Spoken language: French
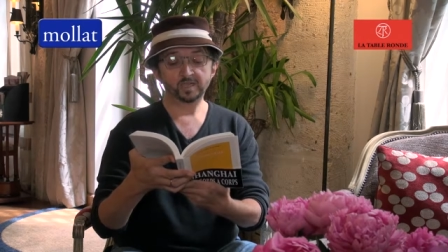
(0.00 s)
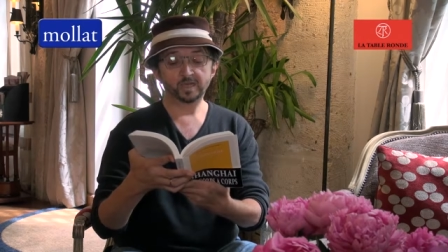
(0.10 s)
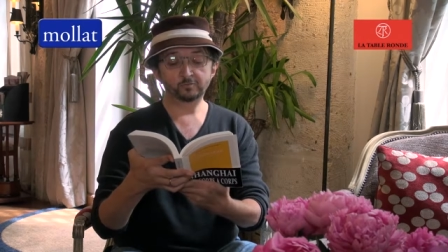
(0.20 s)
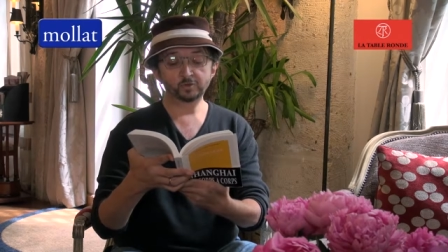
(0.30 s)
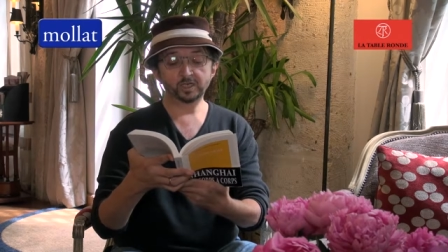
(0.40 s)

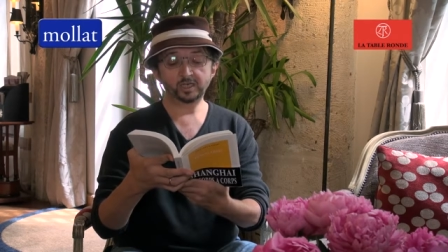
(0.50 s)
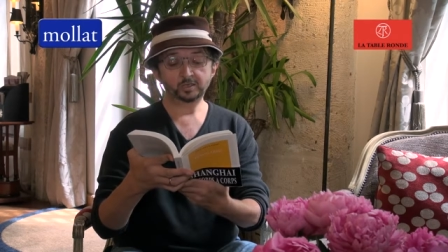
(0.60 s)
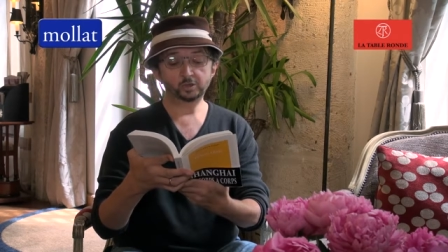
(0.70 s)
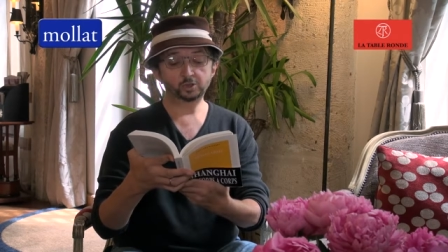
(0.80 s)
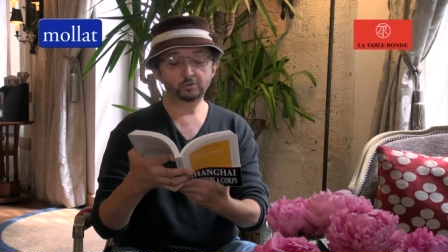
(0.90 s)
Elle voudrait
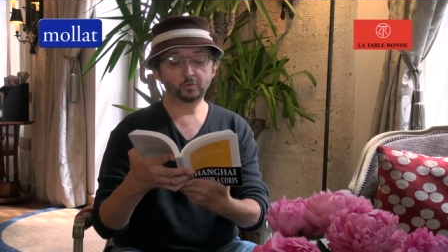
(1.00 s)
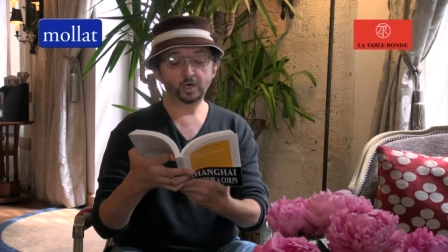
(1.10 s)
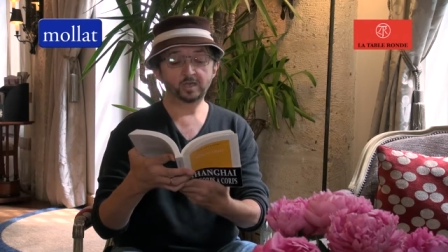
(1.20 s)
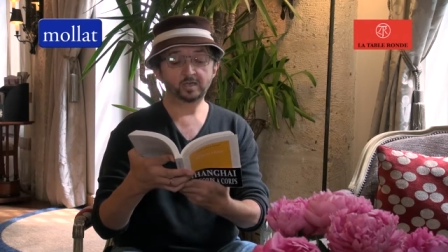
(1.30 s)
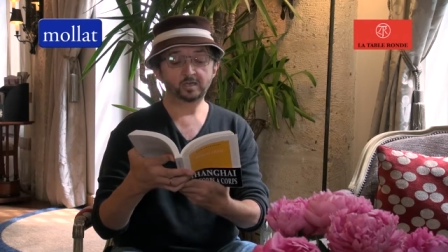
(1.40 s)
que je ne
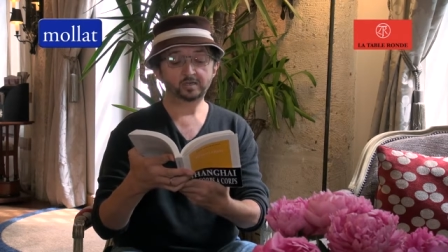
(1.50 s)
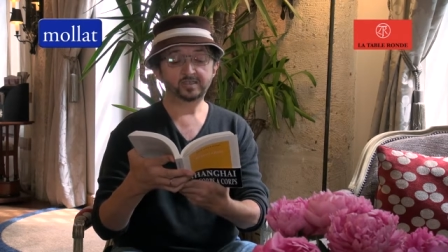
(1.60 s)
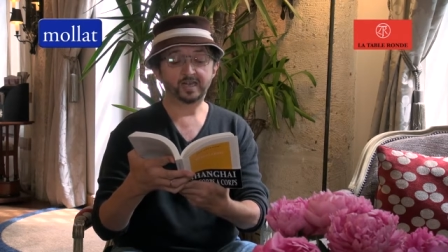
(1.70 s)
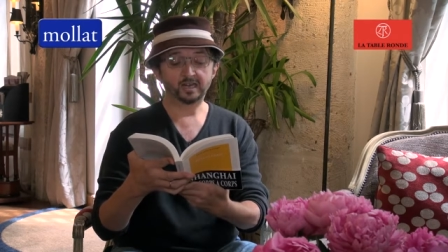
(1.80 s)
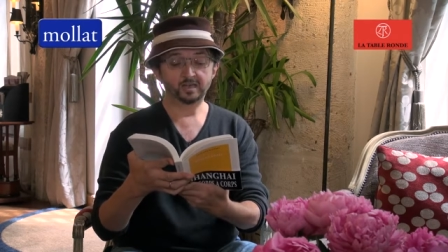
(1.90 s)
voie
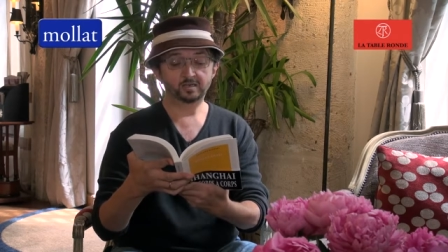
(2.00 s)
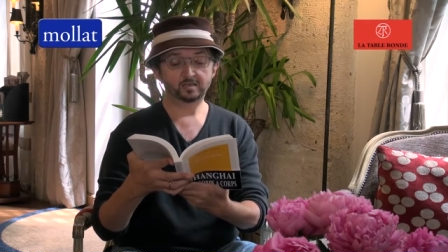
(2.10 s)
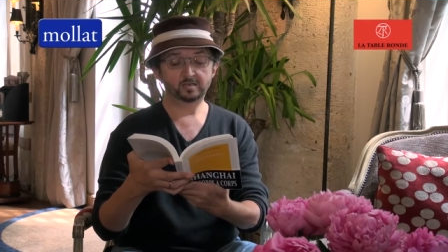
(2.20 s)
qu'elle.